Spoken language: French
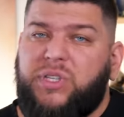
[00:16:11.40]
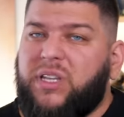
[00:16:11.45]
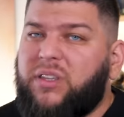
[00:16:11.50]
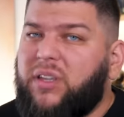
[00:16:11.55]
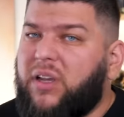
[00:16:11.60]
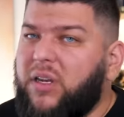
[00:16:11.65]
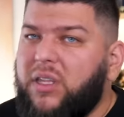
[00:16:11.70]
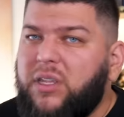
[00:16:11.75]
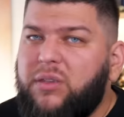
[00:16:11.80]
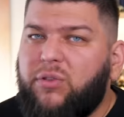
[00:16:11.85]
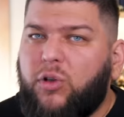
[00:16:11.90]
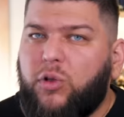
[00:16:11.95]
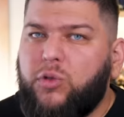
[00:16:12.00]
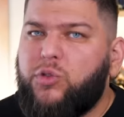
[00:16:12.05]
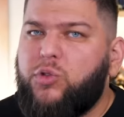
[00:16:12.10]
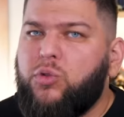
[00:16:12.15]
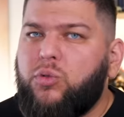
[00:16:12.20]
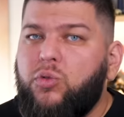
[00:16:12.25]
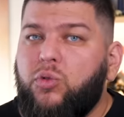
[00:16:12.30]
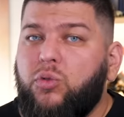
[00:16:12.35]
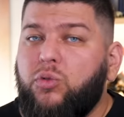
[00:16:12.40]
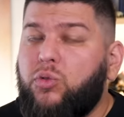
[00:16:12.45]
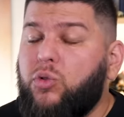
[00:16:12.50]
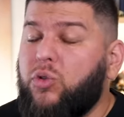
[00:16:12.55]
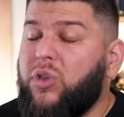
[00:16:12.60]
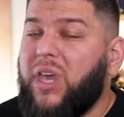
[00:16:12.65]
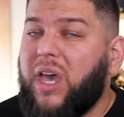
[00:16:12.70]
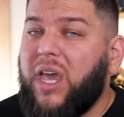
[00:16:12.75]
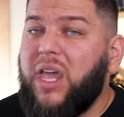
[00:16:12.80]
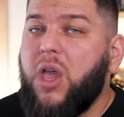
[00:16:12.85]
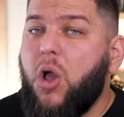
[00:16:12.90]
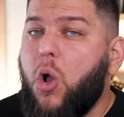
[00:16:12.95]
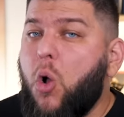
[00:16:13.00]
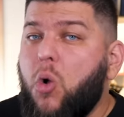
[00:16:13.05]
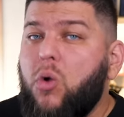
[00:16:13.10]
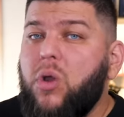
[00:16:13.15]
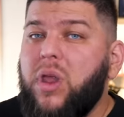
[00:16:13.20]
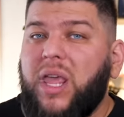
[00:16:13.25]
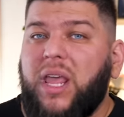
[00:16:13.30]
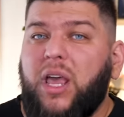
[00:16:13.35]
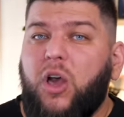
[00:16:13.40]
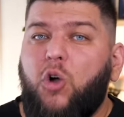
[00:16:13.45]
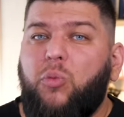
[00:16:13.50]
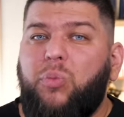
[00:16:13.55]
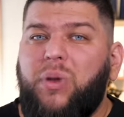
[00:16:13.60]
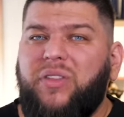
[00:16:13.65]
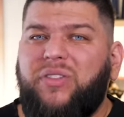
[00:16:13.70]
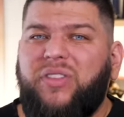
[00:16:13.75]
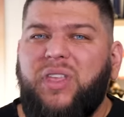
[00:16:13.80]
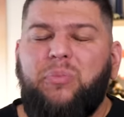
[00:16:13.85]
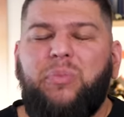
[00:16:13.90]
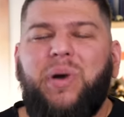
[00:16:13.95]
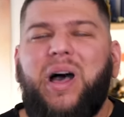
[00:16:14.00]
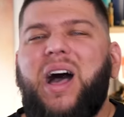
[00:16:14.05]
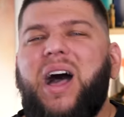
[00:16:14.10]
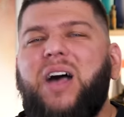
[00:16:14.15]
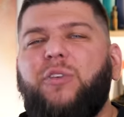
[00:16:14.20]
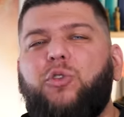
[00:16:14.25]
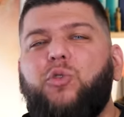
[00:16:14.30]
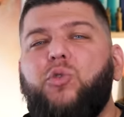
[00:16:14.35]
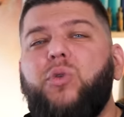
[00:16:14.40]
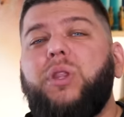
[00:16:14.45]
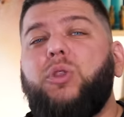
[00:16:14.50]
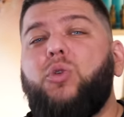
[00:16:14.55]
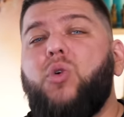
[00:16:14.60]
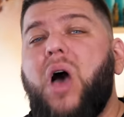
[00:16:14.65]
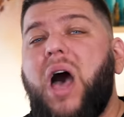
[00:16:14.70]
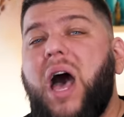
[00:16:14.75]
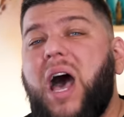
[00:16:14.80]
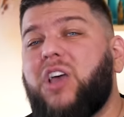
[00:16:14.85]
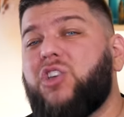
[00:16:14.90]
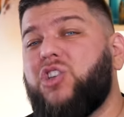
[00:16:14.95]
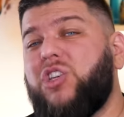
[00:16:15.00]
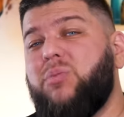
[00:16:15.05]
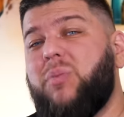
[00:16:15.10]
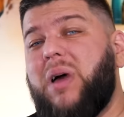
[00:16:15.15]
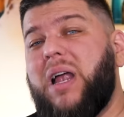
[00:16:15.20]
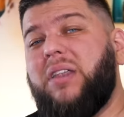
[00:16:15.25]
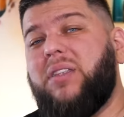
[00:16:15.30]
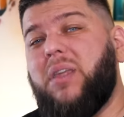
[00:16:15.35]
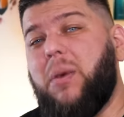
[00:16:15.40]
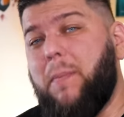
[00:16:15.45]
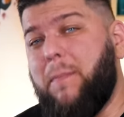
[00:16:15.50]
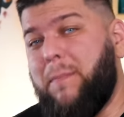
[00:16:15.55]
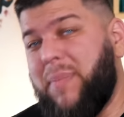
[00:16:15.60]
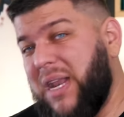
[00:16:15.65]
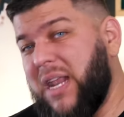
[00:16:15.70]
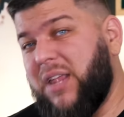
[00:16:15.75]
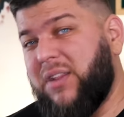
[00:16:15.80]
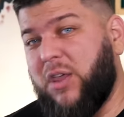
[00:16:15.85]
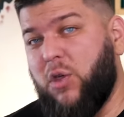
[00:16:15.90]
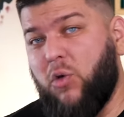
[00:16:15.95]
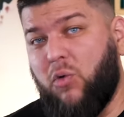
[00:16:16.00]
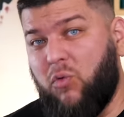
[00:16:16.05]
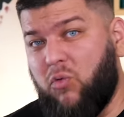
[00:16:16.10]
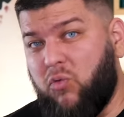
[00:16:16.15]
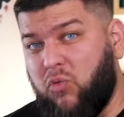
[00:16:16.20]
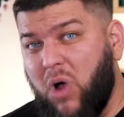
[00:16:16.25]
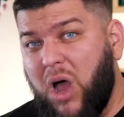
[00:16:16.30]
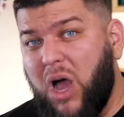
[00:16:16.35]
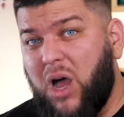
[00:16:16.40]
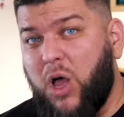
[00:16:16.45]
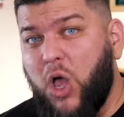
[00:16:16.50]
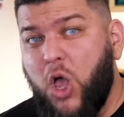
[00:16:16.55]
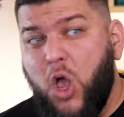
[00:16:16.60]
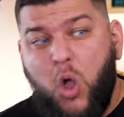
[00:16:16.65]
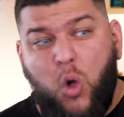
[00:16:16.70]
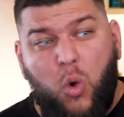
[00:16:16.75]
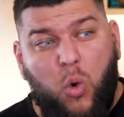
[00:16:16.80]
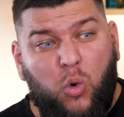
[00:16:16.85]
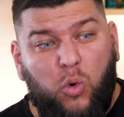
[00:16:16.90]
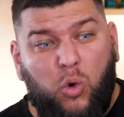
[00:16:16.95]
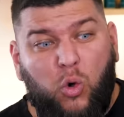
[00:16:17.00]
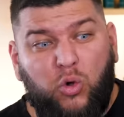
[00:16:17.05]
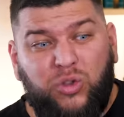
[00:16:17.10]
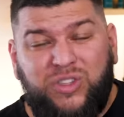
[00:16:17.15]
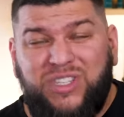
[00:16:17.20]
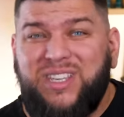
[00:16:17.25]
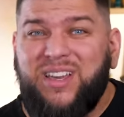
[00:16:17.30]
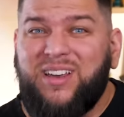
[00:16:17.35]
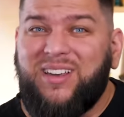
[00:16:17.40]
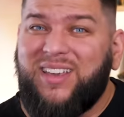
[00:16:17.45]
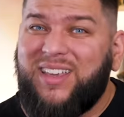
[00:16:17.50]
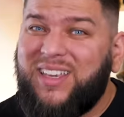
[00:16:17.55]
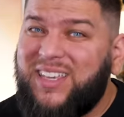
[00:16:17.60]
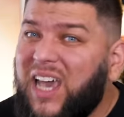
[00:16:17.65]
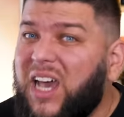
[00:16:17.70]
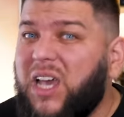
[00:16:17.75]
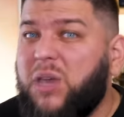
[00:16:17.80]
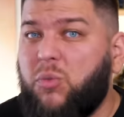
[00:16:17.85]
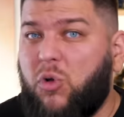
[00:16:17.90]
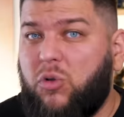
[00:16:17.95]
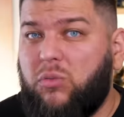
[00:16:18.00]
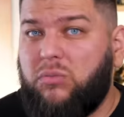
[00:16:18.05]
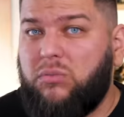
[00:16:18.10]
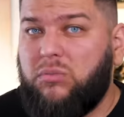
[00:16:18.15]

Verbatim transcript: certains livres, son nom de Grey Hall est remplacé par celui de Archibald Bellanet, voire on le retire carrément.